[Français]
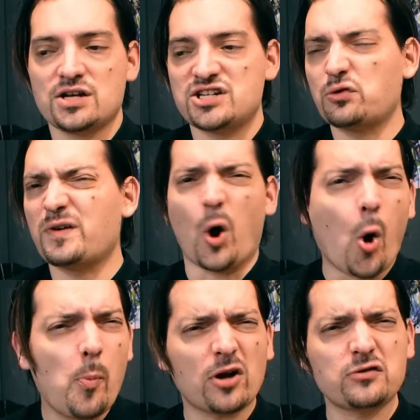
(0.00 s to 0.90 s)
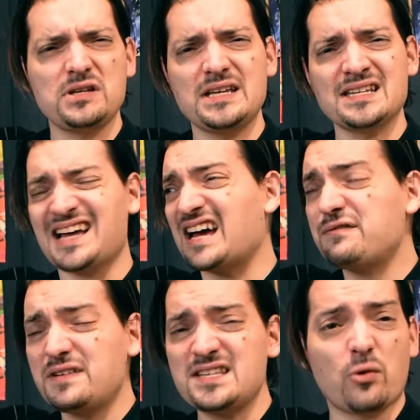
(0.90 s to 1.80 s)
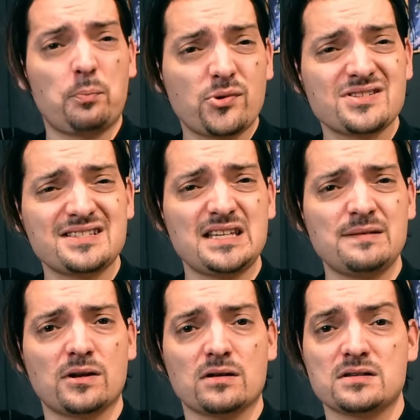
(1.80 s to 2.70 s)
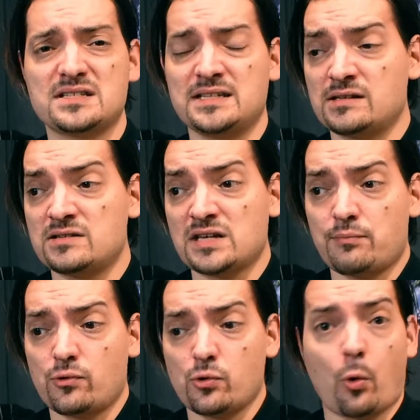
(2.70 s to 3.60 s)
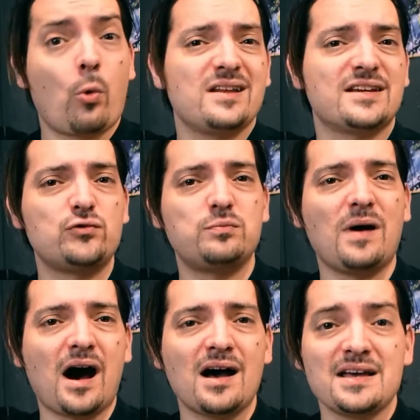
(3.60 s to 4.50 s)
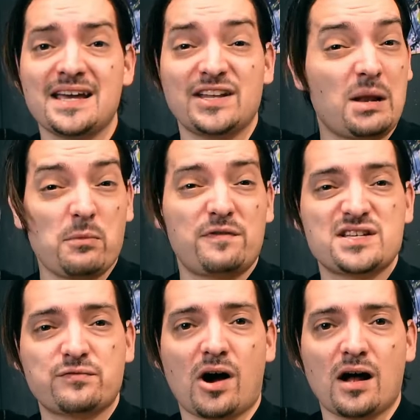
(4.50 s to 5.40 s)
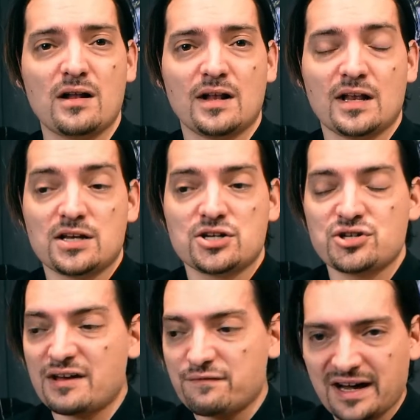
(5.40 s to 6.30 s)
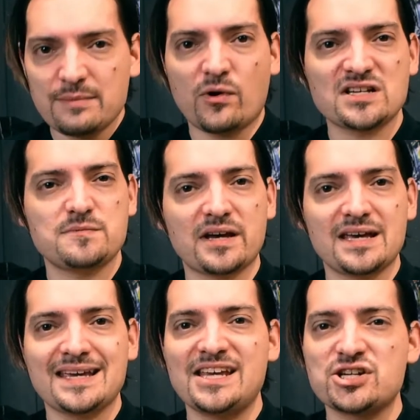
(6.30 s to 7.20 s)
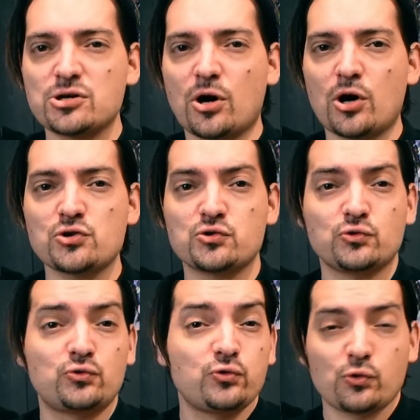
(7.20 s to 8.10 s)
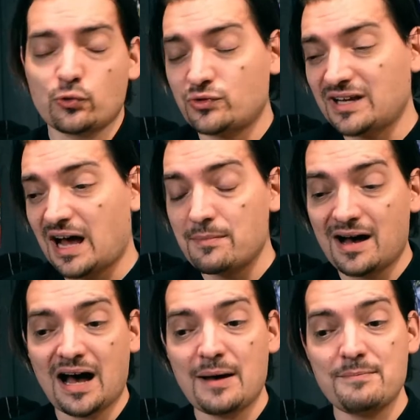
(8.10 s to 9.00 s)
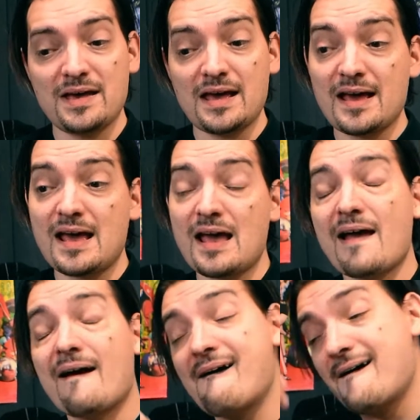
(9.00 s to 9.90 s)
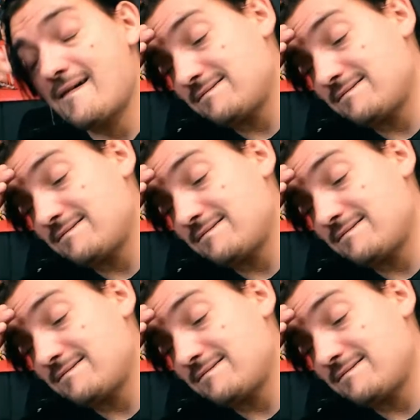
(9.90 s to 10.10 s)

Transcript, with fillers: Je l'ai trouvé opportuniste, arriviste, au possible, c'était un peu le roi des coups bas et de la mauvaise foi. J'aurais vraiment espéré qu'il change tout au long du drama, mais euh,